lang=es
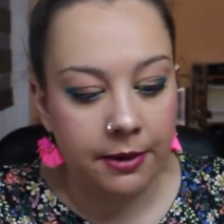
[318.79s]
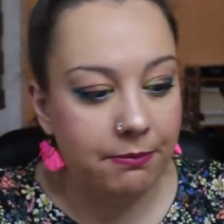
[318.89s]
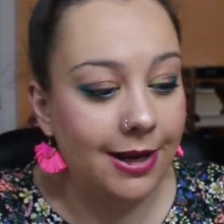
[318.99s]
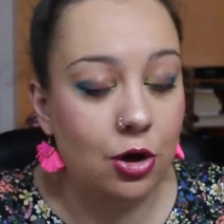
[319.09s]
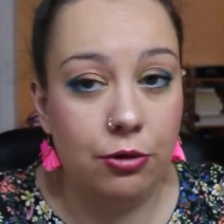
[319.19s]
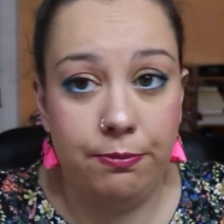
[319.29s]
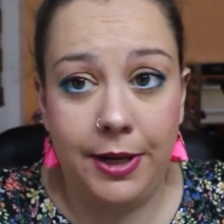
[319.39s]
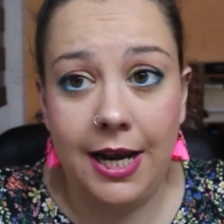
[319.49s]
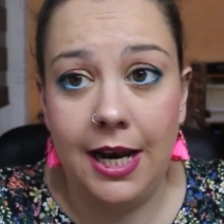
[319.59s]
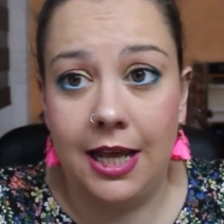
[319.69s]
Me
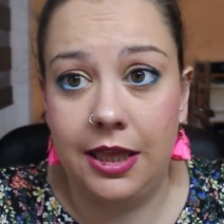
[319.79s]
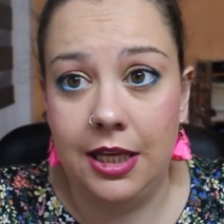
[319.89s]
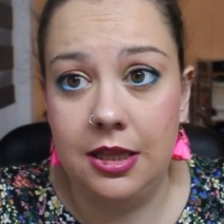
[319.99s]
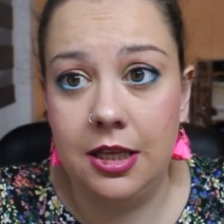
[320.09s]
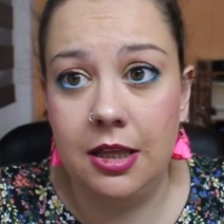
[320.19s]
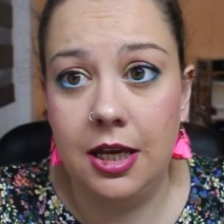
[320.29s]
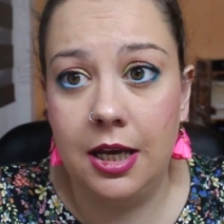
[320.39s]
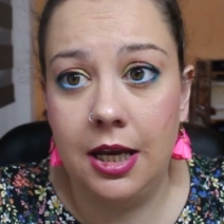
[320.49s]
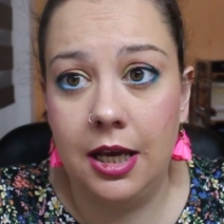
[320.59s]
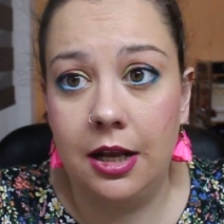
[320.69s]
compré el aceite
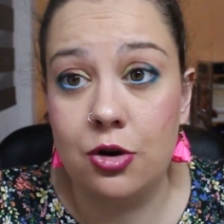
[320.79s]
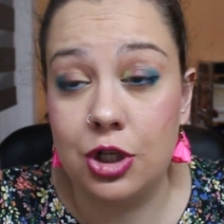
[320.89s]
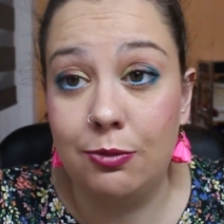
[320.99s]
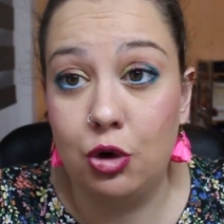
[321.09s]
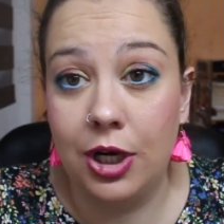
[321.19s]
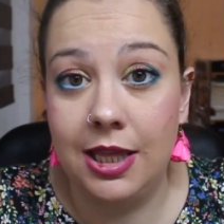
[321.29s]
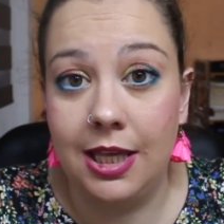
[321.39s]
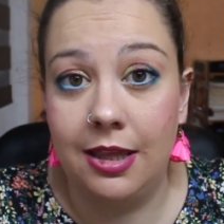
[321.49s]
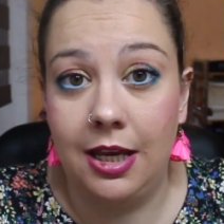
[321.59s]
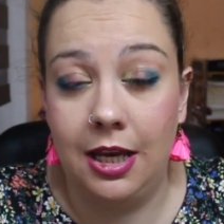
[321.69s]
de rosa
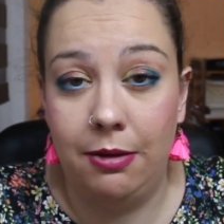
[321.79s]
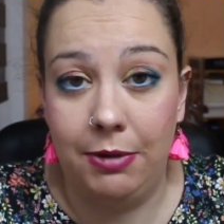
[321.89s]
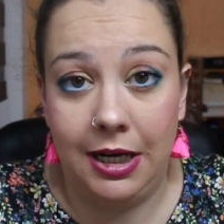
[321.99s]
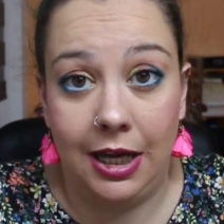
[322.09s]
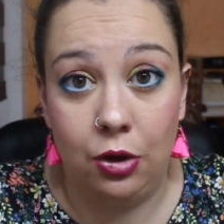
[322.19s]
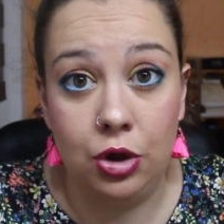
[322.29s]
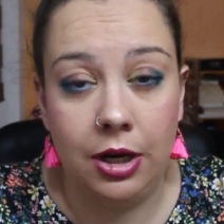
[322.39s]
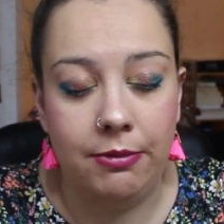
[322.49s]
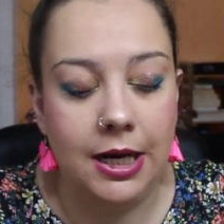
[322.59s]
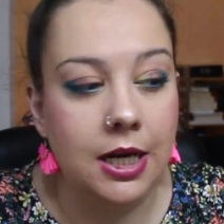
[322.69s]
mosqueta de
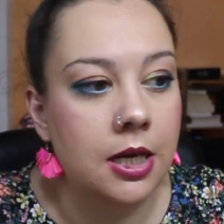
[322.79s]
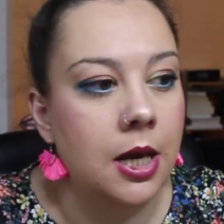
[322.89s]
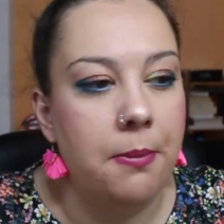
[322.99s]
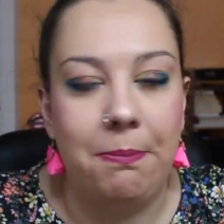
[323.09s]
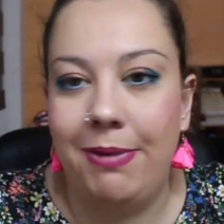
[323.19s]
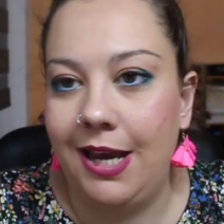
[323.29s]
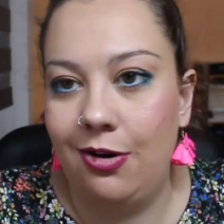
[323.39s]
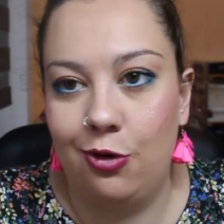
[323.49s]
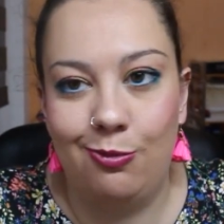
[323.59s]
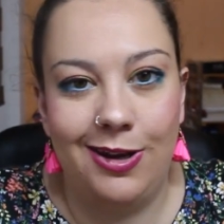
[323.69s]
Mercadona, ¿vale?
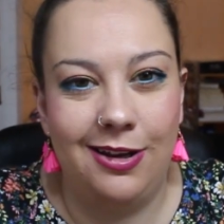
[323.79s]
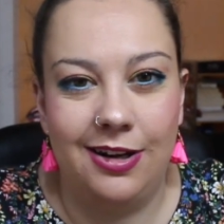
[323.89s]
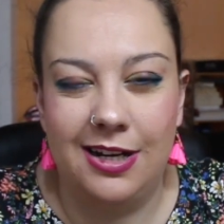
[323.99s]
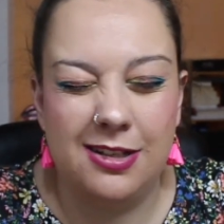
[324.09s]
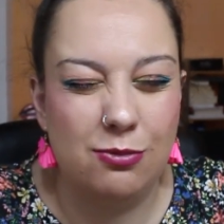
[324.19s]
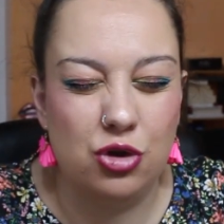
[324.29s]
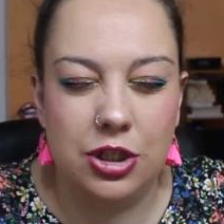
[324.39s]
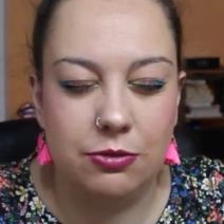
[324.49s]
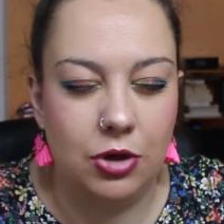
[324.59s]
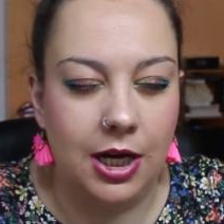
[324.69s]
Pero me engrasa
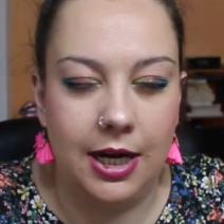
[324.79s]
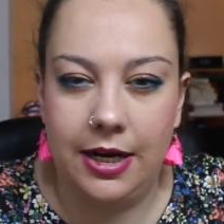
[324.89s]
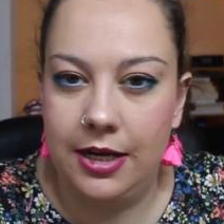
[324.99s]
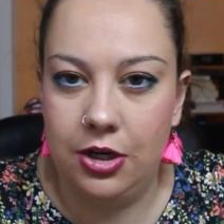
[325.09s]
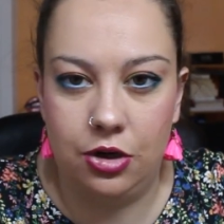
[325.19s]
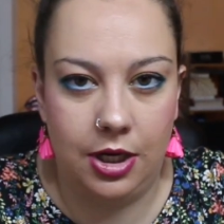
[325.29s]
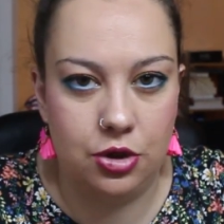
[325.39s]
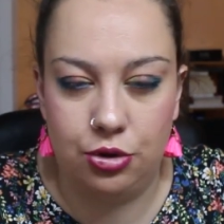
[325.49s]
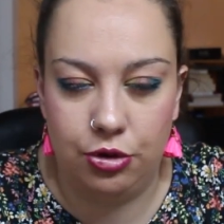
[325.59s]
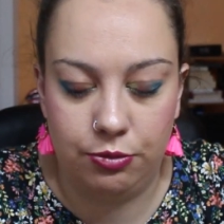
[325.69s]
muchísimo la cara y
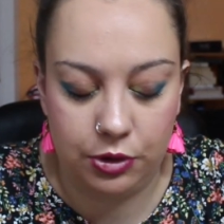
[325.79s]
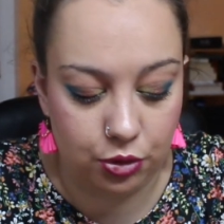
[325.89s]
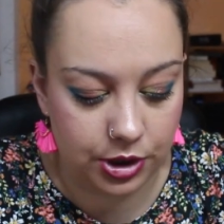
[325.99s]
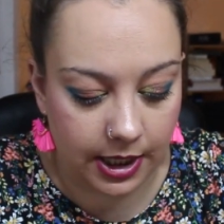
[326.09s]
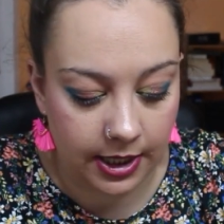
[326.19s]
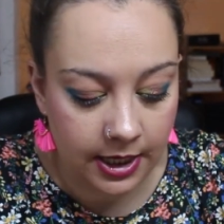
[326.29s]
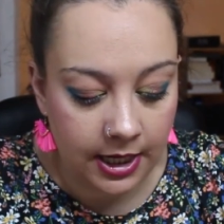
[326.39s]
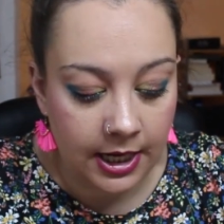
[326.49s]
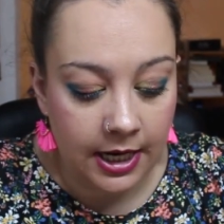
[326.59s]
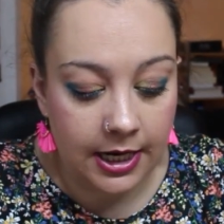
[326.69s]
eso no lo puedo usar.
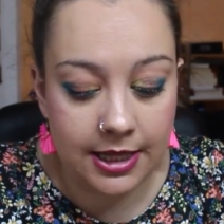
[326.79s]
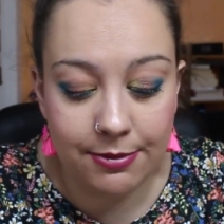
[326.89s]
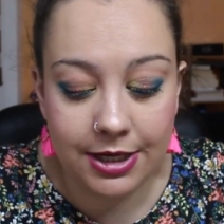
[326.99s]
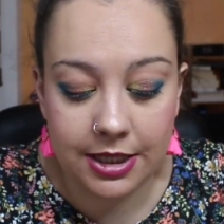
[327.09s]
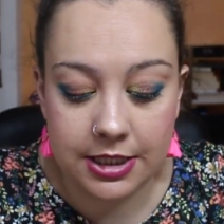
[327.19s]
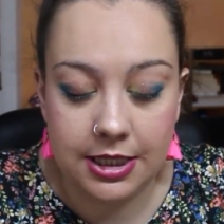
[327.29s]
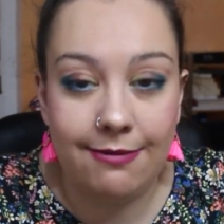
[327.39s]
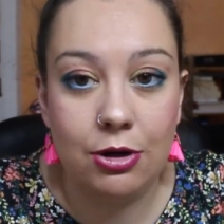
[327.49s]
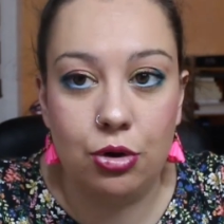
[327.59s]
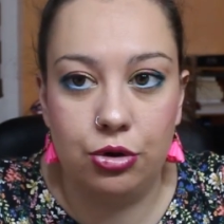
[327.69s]
Y también
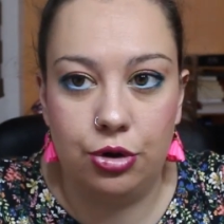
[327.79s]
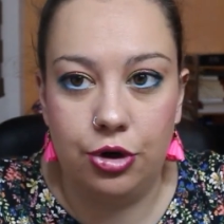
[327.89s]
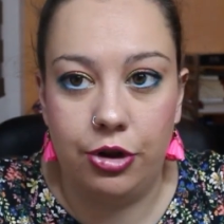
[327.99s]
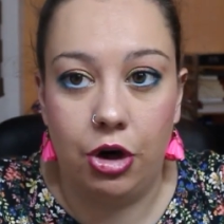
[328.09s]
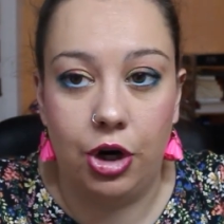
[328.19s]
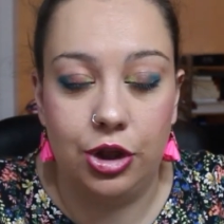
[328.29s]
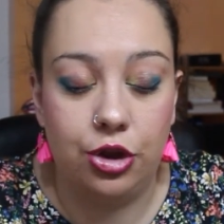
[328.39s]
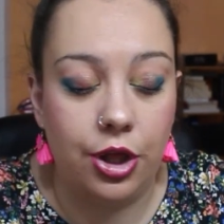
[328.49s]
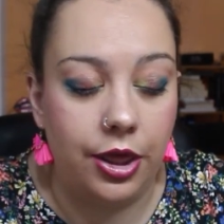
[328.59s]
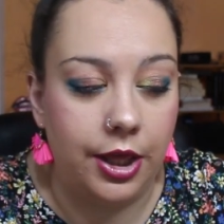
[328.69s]
necesitaba un contorno de hoja,
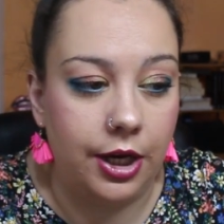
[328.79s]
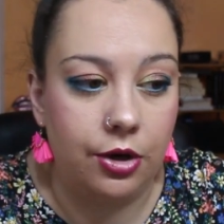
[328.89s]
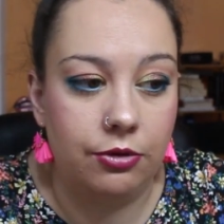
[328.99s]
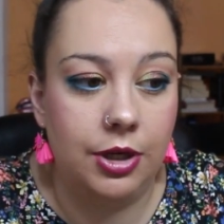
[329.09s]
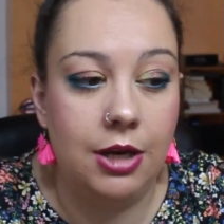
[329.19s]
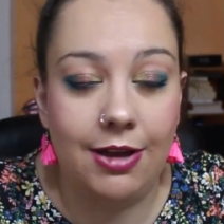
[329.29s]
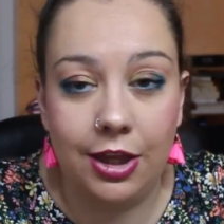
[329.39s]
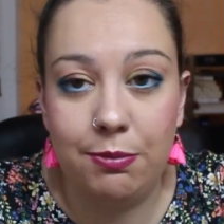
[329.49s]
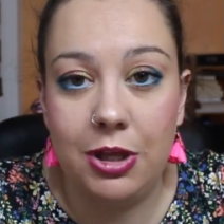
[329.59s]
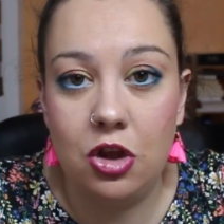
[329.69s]
entonces iba a
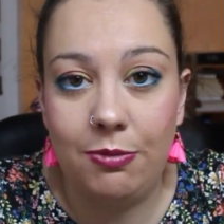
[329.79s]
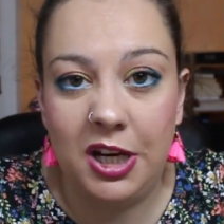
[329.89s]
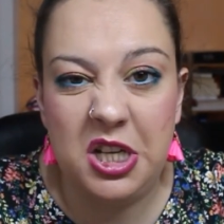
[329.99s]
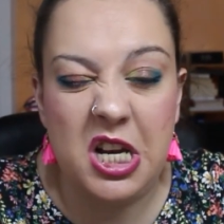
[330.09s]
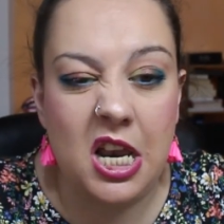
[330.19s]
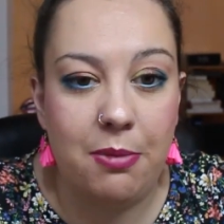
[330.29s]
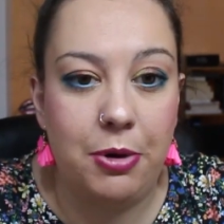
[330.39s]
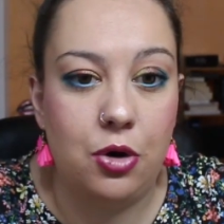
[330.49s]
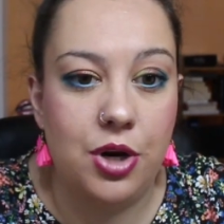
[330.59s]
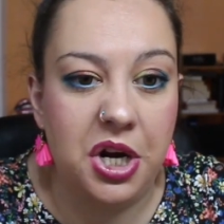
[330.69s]
hacer pedido de maquillaje,
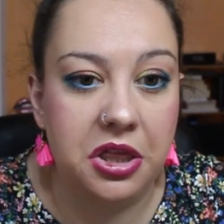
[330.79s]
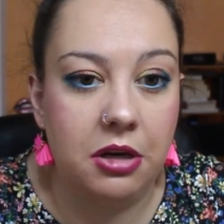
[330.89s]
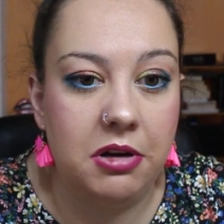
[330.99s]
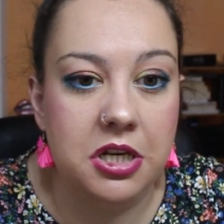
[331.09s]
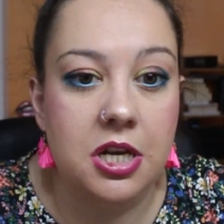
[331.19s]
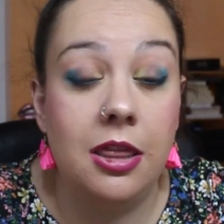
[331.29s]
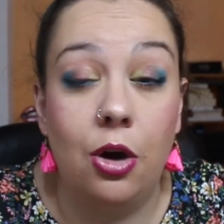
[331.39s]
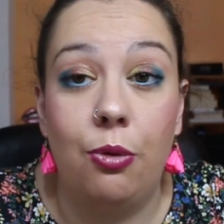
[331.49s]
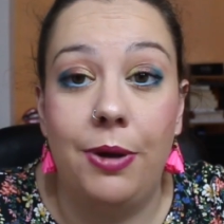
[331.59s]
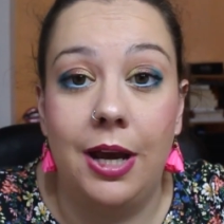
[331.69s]
pero ya que estaba allí,
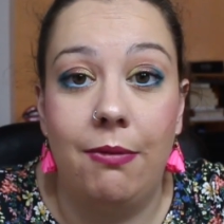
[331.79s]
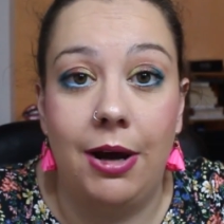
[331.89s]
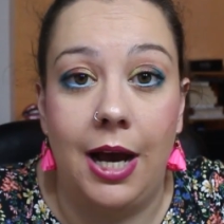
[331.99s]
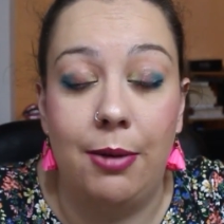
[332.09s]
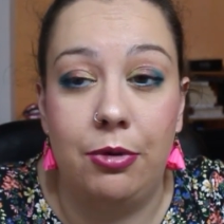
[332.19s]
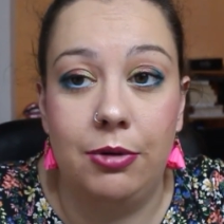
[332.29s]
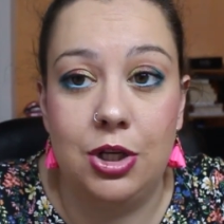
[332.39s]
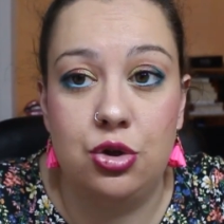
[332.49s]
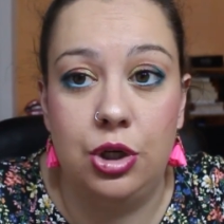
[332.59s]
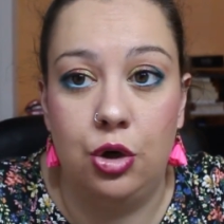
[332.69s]
digo, venga, va,
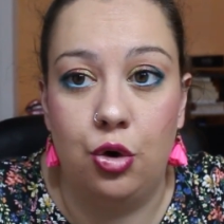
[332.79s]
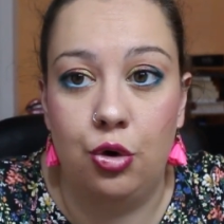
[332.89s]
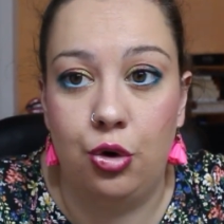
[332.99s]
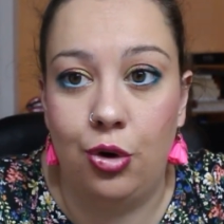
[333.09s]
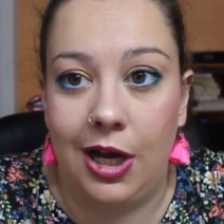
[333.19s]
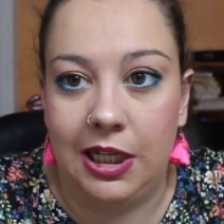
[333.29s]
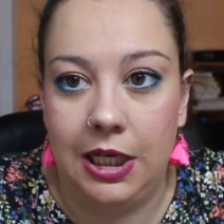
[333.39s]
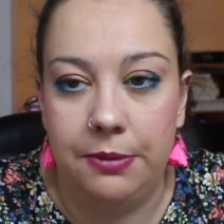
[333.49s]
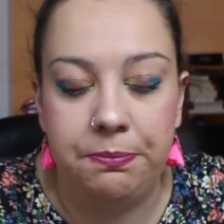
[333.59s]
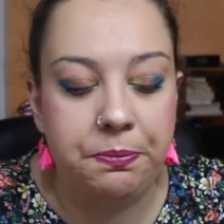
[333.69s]
aprovecho y lo cojo
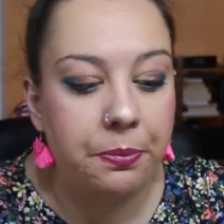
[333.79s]
aquí.